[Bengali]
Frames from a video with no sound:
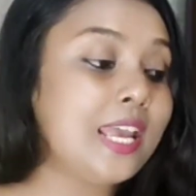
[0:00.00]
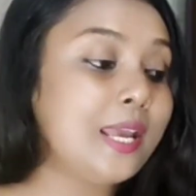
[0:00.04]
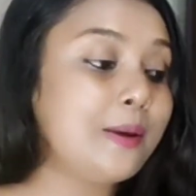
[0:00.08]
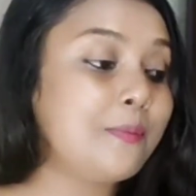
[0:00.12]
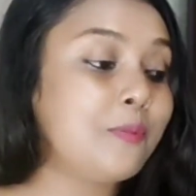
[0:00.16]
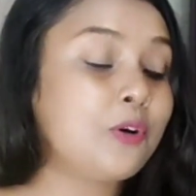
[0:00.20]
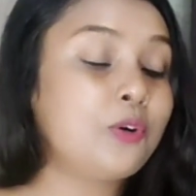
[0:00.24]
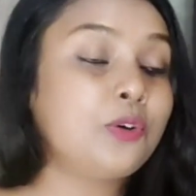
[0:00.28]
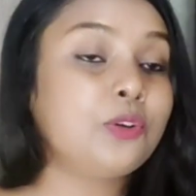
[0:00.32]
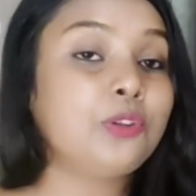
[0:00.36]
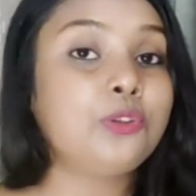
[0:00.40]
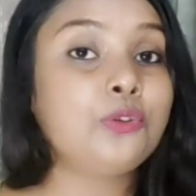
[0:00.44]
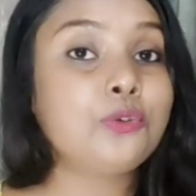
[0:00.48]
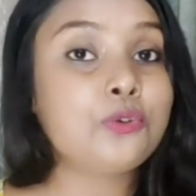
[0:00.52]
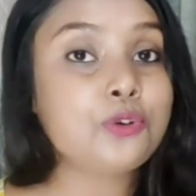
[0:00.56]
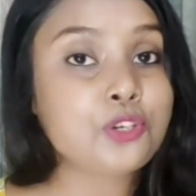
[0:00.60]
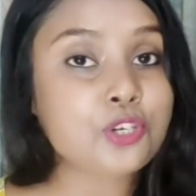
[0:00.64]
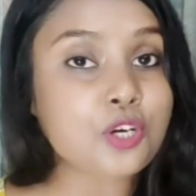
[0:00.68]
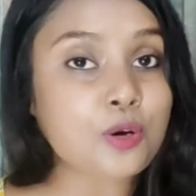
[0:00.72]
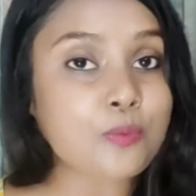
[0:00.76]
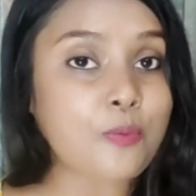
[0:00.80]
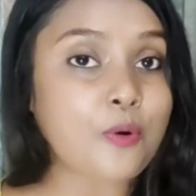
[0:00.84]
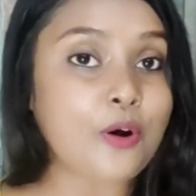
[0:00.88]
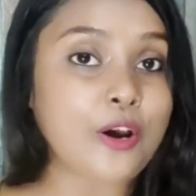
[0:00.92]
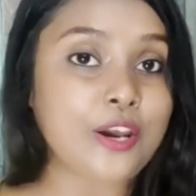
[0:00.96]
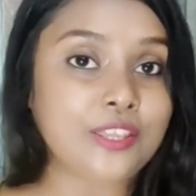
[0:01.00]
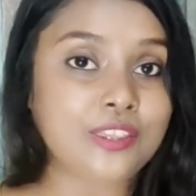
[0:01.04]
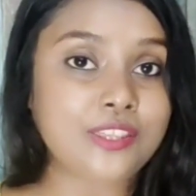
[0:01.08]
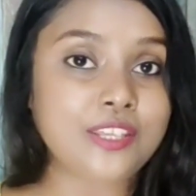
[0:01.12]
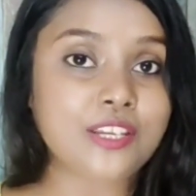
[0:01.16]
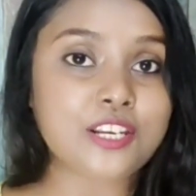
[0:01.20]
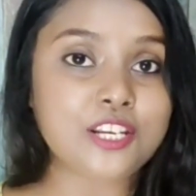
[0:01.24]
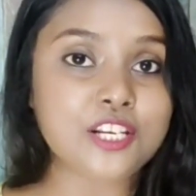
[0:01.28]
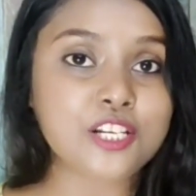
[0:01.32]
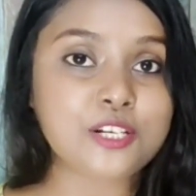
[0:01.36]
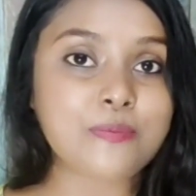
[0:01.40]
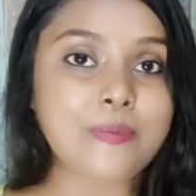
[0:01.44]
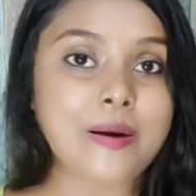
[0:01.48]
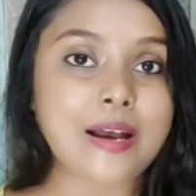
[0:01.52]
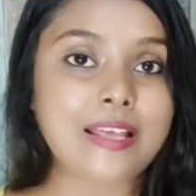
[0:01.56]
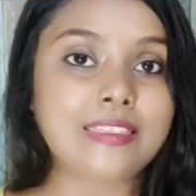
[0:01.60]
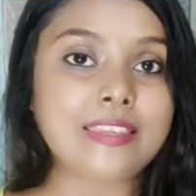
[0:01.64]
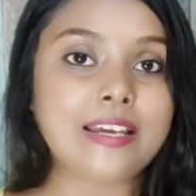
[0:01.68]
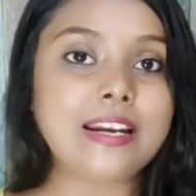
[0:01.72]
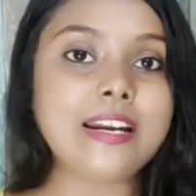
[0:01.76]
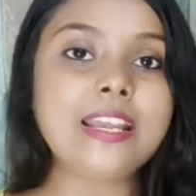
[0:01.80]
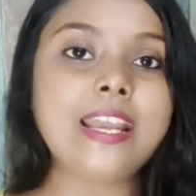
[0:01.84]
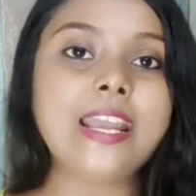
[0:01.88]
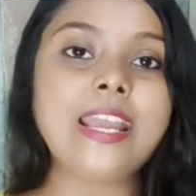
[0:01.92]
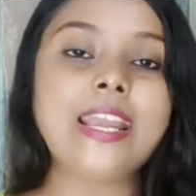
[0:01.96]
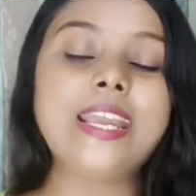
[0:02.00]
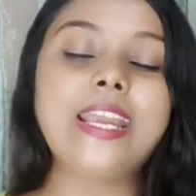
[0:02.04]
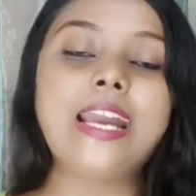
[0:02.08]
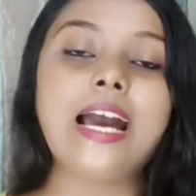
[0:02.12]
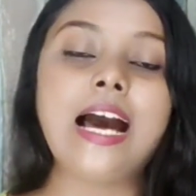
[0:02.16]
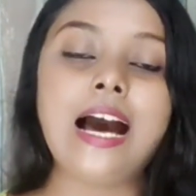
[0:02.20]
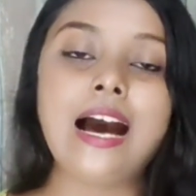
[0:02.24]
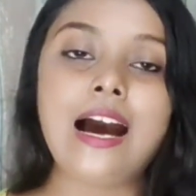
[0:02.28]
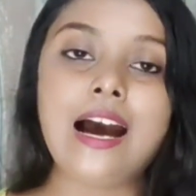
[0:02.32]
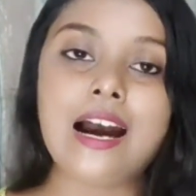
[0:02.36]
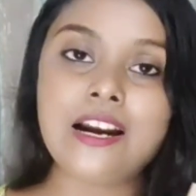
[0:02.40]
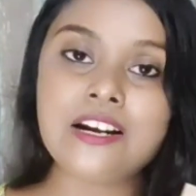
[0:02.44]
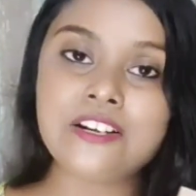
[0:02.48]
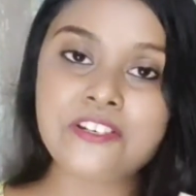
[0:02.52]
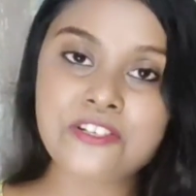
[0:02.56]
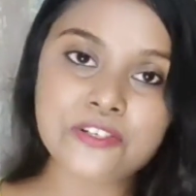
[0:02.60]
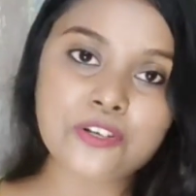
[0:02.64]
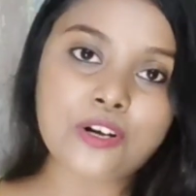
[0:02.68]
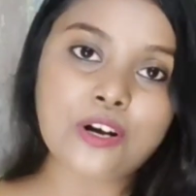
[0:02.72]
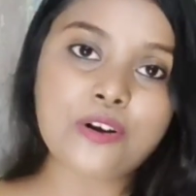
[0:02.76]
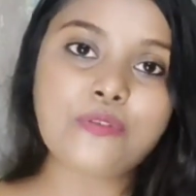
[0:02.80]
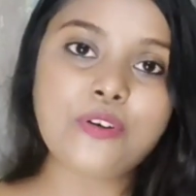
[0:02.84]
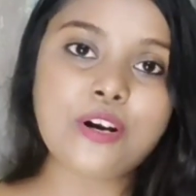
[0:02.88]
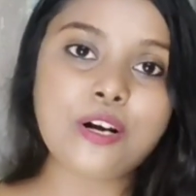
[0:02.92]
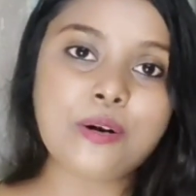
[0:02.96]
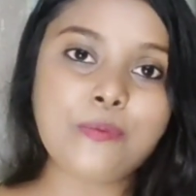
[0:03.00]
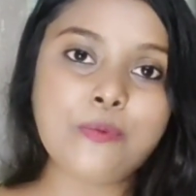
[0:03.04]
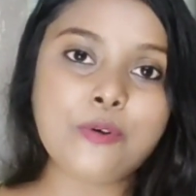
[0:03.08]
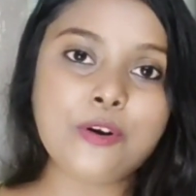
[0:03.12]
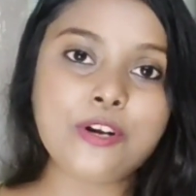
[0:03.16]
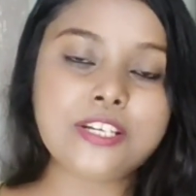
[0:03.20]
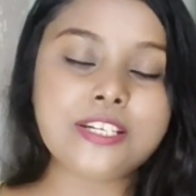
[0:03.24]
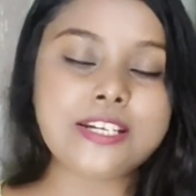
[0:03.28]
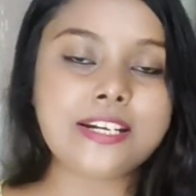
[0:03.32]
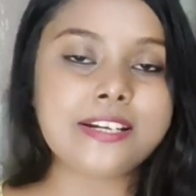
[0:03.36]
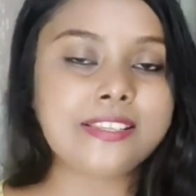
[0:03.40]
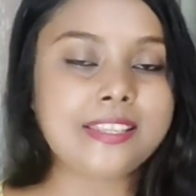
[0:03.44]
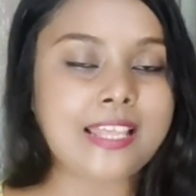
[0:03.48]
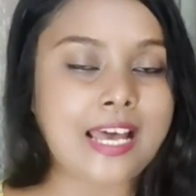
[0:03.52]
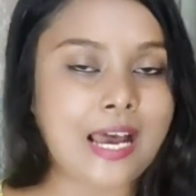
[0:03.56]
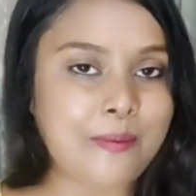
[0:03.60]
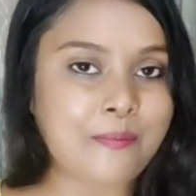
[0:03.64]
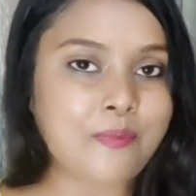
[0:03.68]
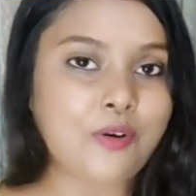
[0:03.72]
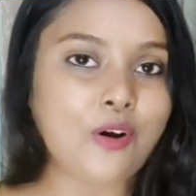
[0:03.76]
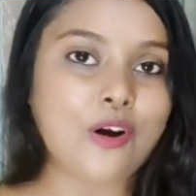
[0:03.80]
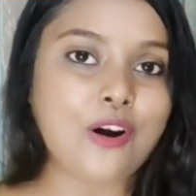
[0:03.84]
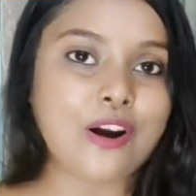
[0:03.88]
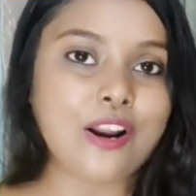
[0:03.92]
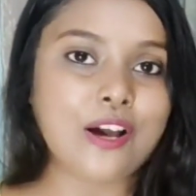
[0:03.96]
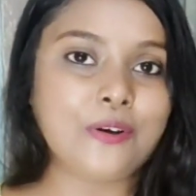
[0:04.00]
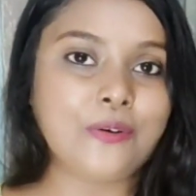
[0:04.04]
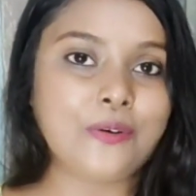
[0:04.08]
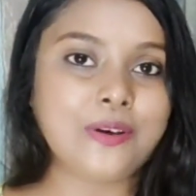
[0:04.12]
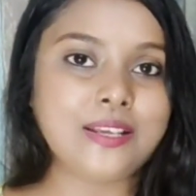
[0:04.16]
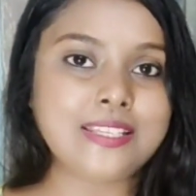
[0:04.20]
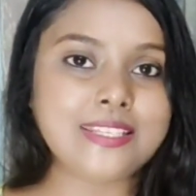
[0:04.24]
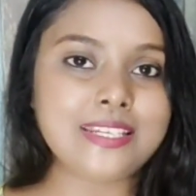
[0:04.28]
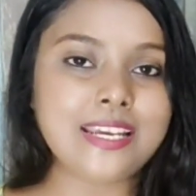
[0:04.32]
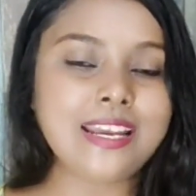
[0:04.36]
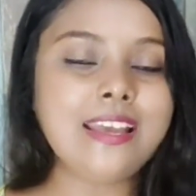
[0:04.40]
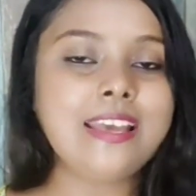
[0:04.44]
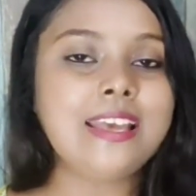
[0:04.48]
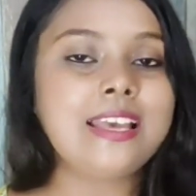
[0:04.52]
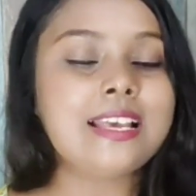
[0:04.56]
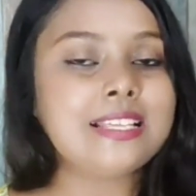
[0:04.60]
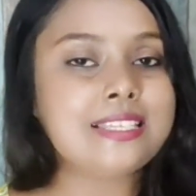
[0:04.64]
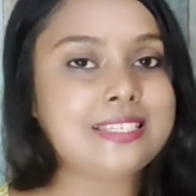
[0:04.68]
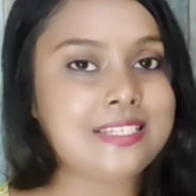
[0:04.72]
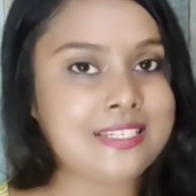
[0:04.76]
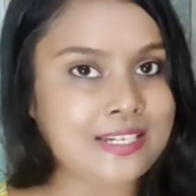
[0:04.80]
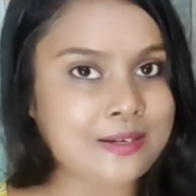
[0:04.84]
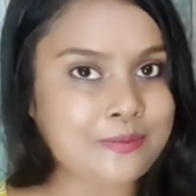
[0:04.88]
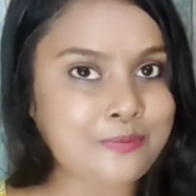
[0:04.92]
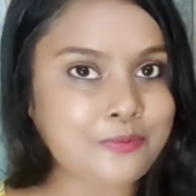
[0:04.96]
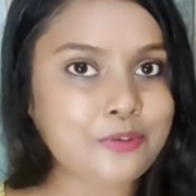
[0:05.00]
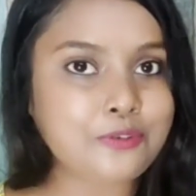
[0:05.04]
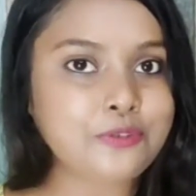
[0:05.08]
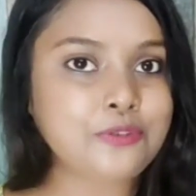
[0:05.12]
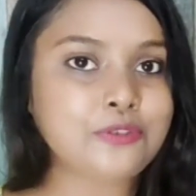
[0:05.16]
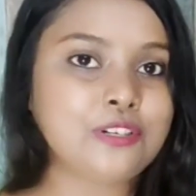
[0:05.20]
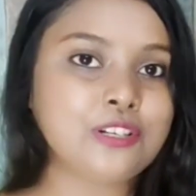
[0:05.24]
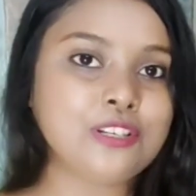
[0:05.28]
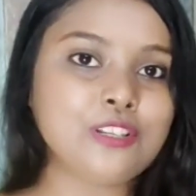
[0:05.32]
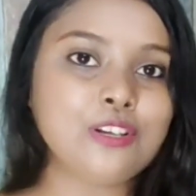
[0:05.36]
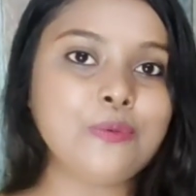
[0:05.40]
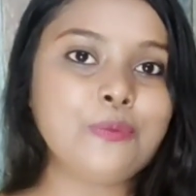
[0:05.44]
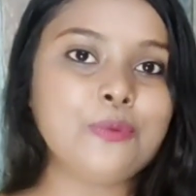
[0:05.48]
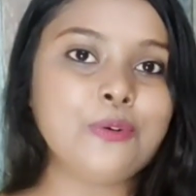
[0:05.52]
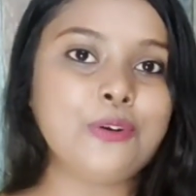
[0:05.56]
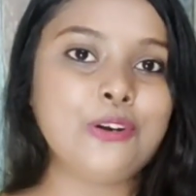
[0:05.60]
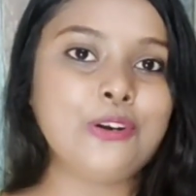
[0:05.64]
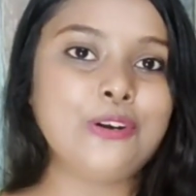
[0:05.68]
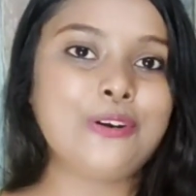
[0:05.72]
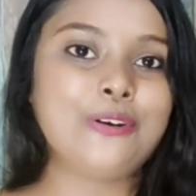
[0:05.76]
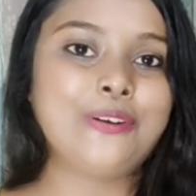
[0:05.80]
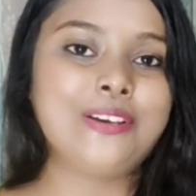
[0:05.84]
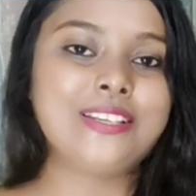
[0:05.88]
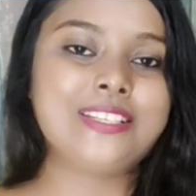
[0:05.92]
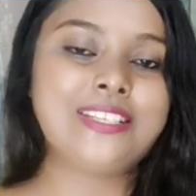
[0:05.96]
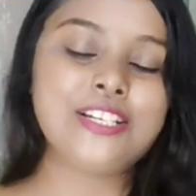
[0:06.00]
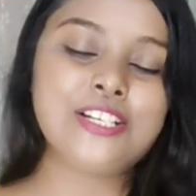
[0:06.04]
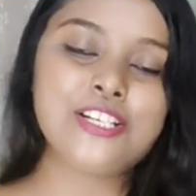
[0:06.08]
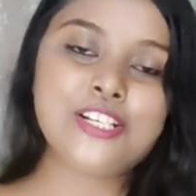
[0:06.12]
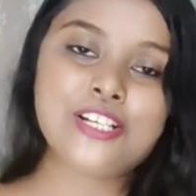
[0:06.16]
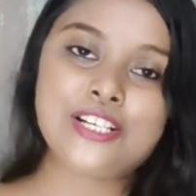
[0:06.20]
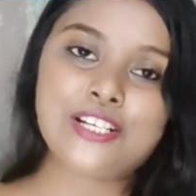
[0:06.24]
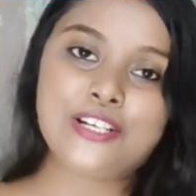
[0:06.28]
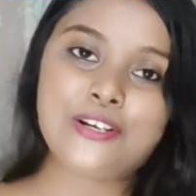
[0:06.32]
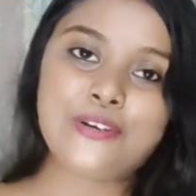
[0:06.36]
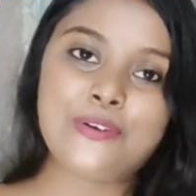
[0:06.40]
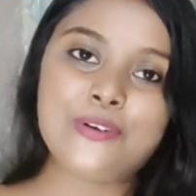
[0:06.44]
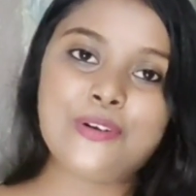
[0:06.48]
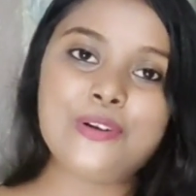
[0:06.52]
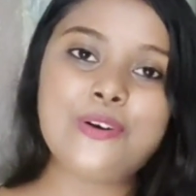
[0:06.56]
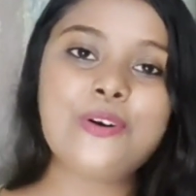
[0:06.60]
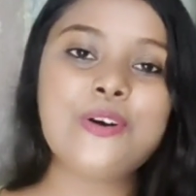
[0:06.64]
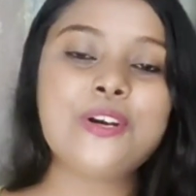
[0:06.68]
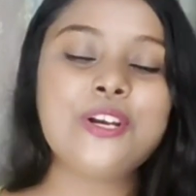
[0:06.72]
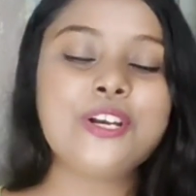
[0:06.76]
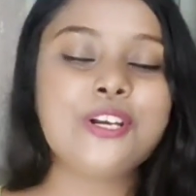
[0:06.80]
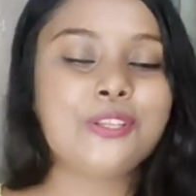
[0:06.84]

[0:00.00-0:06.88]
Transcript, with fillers: এবং দুশো পঁয়ত্রিশ পাতার এই হার্ড কভার বইটার দাম করা হয়েছে যেটা মুদ্রিত মূল্য রয়েছে সেটা হলো